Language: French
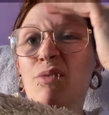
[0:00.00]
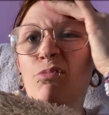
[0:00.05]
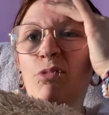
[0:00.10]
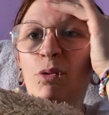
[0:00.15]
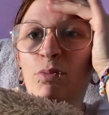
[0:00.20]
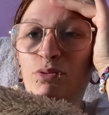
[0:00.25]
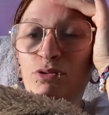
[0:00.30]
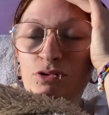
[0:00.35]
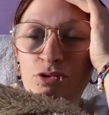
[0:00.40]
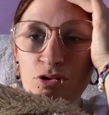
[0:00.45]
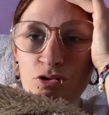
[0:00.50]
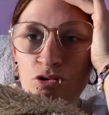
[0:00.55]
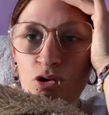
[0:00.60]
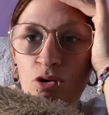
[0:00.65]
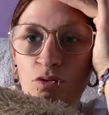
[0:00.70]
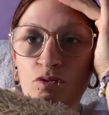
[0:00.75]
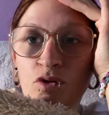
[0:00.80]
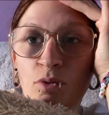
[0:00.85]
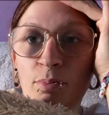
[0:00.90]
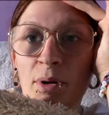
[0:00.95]
Mais en plus, je le
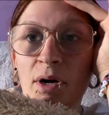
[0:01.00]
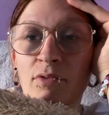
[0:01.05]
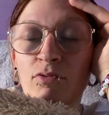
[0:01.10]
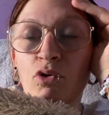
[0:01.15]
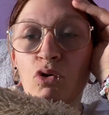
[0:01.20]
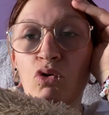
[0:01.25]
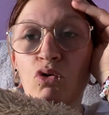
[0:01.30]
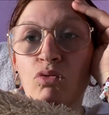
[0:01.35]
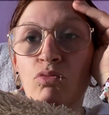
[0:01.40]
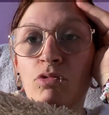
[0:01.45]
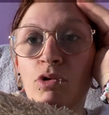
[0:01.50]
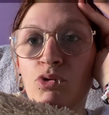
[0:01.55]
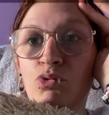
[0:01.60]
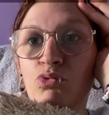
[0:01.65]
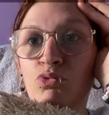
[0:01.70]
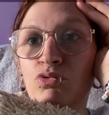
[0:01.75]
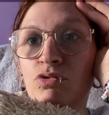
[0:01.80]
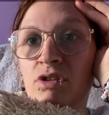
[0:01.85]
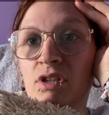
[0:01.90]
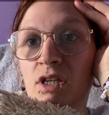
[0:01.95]
revois pas avant au moins
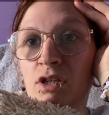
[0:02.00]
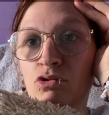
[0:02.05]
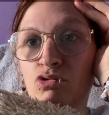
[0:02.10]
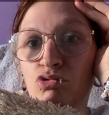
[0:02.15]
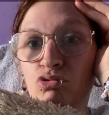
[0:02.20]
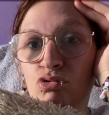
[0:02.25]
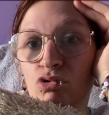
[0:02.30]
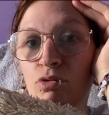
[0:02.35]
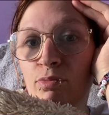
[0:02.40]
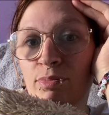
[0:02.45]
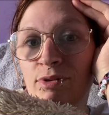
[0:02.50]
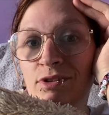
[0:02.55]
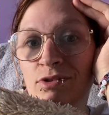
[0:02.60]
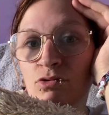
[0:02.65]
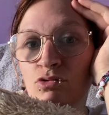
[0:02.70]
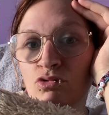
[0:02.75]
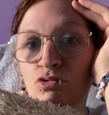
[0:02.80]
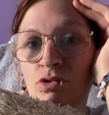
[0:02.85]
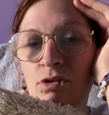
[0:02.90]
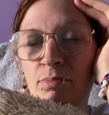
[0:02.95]
12-13 jours parce
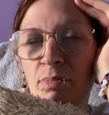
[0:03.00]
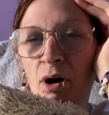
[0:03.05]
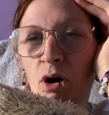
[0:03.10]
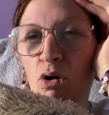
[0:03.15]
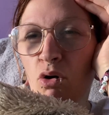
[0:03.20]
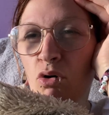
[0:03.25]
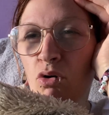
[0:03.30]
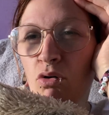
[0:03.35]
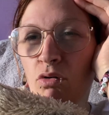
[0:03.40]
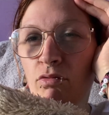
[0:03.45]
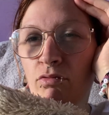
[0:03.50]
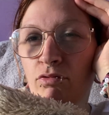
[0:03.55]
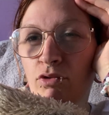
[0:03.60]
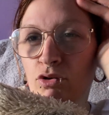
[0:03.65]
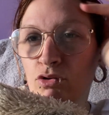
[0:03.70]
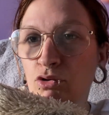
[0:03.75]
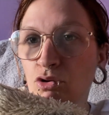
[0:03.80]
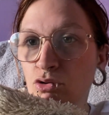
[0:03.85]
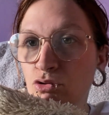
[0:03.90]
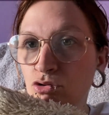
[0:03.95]
que du coup, il part en
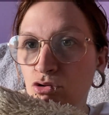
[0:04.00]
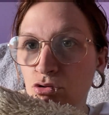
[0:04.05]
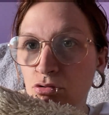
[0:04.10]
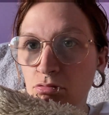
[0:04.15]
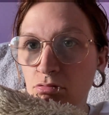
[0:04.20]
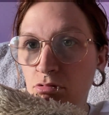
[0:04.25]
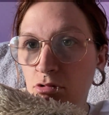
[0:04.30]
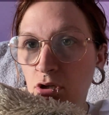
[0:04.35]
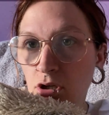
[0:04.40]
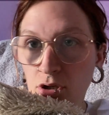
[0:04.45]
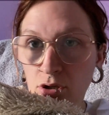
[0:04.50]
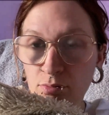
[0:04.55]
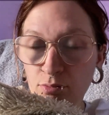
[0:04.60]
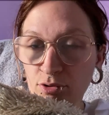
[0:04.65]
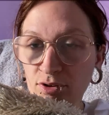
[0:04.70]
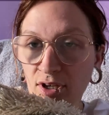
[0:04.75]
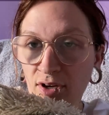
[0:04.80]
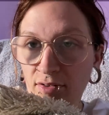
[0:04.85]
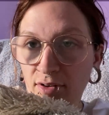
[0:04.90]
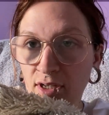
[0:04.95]
vendange, genre
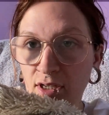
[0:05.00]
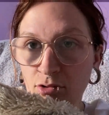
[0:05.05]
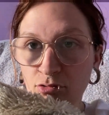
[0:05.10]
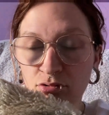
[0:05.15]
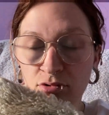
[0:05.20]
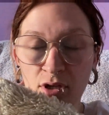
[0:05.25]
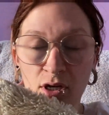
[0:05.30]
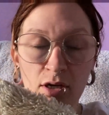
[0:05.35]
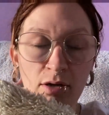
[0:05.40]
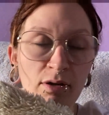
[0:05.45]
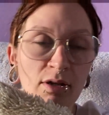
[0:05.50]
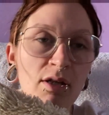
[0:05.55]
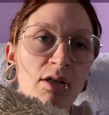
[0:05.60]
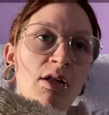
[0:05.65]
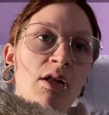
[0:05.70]
pour travailler, tout ça.